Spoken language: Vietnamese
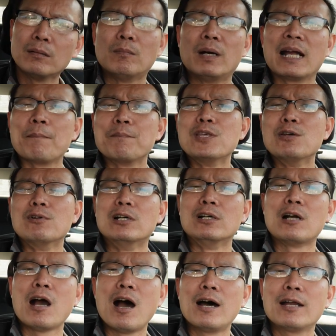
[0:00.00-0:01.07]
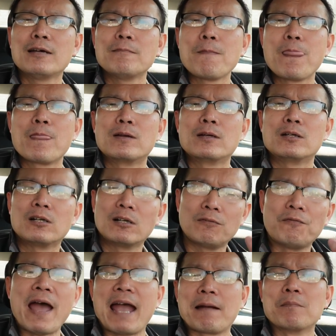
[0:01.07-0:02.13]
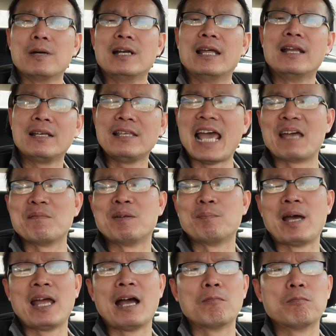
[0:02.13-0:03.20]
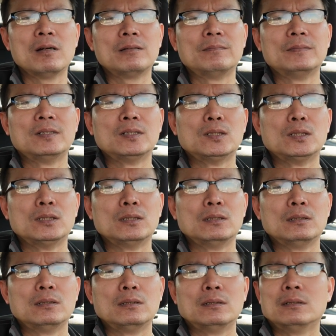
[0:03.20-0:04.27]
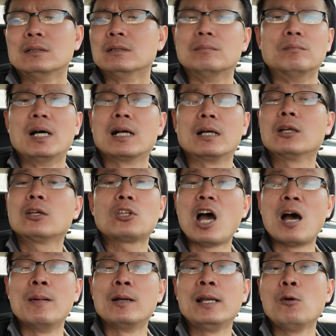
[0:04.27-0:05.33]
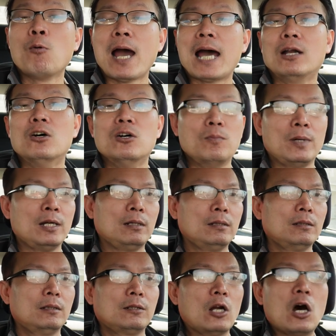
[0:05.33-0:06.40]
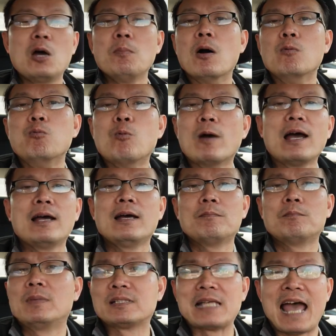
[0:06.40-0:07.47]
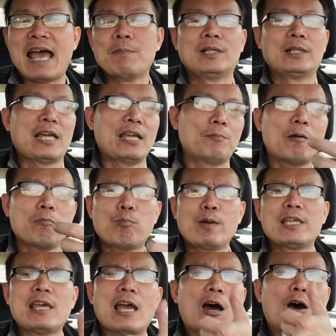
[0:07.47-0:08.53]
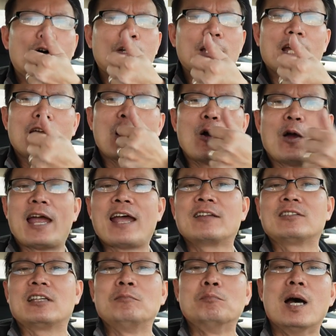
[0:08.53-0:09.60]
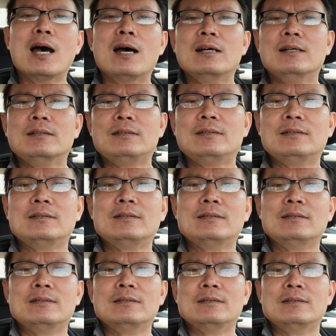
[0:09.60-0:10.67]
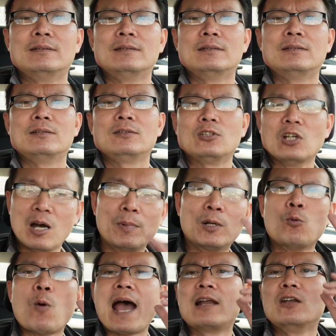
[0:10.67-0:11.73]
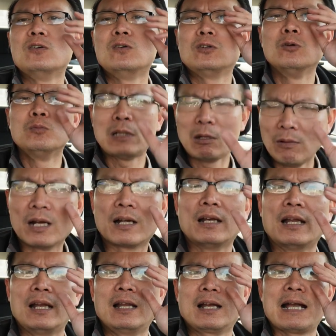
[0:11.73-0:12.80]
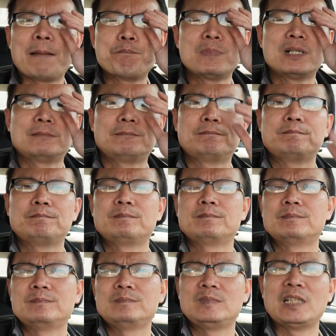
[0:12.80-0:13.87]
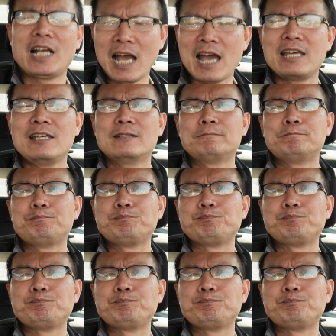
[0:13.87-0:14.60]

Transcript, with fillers: mà gặp nhiều người khó đó nó phạt mình để nó dạy mình bài học á mà nó cho mình đi qua luôn mình đói bụng quá mà xã mình thấy móc mấy trái ổi ra ngồi ăn tỉnh bơ cho mình qua luôn đúng theo lực là là cấm á trái cây á